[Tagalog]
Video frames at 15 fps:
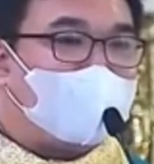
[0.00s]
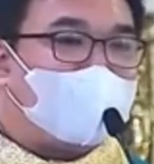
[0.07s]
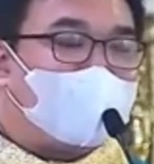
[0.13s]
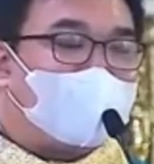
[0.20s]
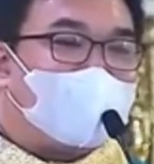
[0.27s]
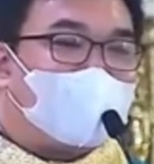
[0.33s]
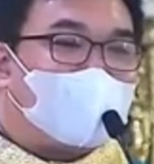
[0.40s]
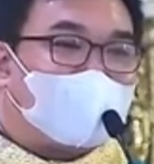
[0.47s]

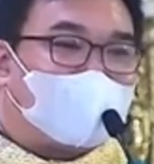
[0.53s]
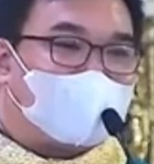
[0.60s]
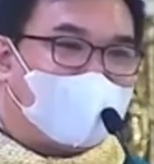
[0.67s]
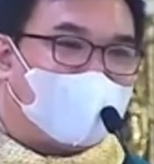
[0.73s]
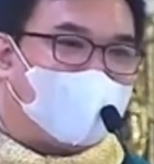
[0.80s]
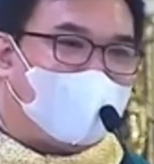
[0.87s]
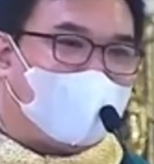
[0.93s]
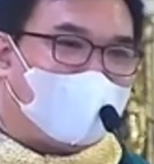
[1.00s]
Sabi ng
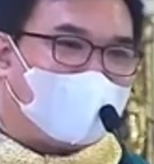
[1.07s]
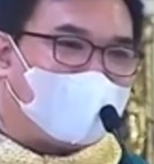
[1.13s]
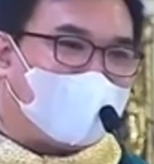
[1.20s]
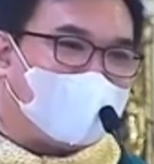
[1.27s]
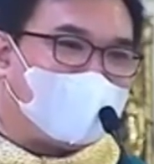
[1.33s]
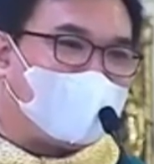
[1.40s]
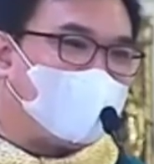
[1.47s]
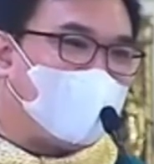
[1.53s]
isang
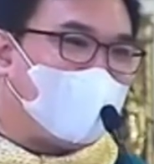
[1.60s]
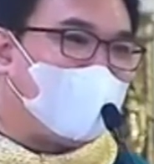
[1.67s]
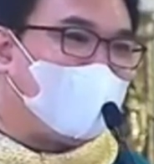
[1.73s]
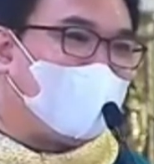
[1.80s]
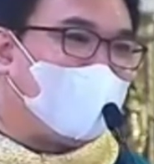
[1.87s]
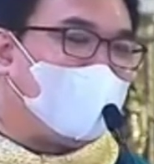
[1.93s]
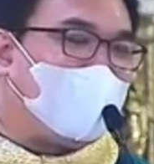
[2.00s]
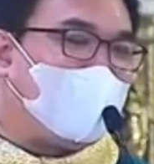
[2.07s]
speaker,
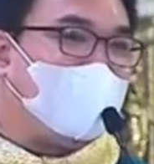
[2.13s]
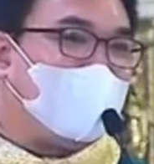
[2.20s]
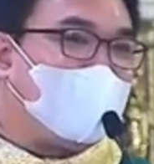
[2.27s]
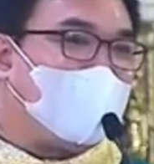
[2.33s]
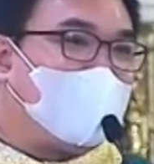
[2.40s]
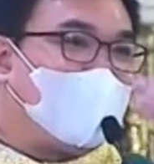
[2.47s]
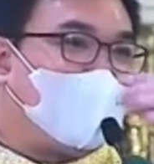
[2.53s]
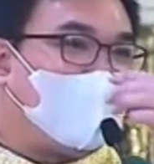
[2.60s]
nung
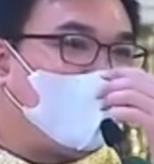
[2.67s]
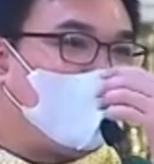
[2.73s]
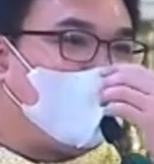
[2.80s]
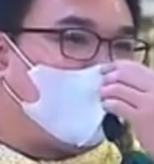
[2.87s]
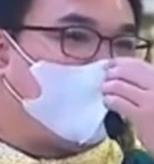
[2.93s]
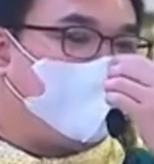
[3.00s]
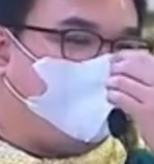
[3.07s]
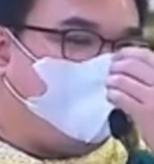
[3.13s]
kami
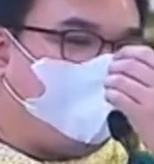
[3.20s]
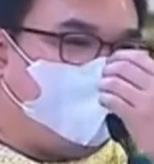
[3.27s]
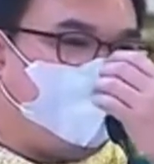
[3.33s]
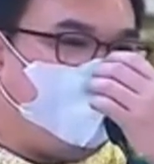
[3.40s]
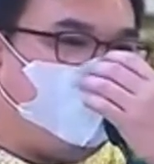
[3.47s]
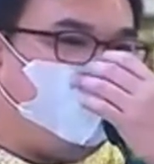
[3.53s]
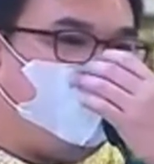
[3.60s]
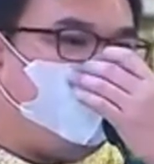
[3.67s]
ay
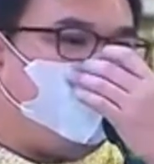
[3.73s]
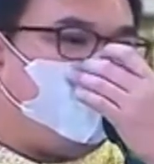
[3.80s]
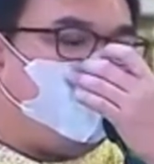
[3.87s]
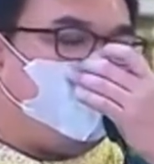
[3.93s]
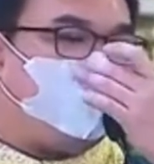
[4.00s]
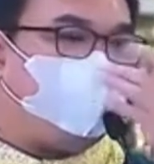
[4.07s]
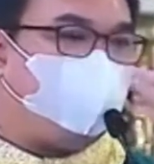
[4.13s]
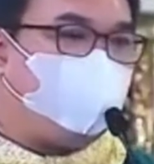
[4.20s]

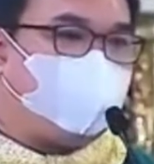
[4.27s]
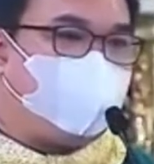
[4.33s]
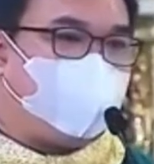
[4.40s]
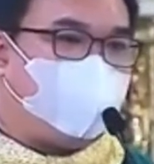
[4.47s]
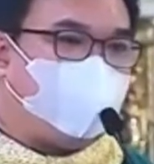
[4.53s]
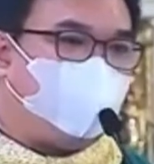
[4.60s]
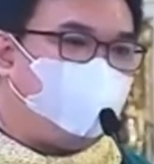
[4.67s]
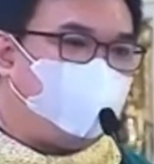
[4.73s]
dumadalaw pa
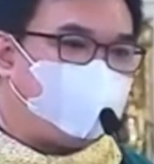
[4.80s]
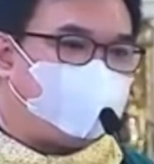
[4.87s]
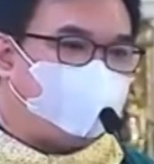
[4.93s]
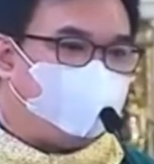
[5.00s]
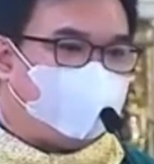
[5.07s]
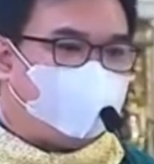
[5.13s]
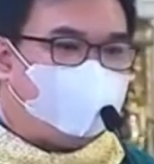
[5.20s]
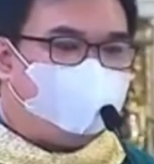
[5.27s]
sa
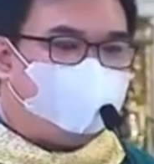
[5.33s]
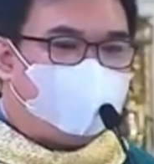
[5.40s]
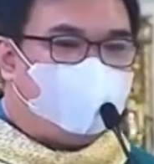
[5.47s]
Bilibid, nung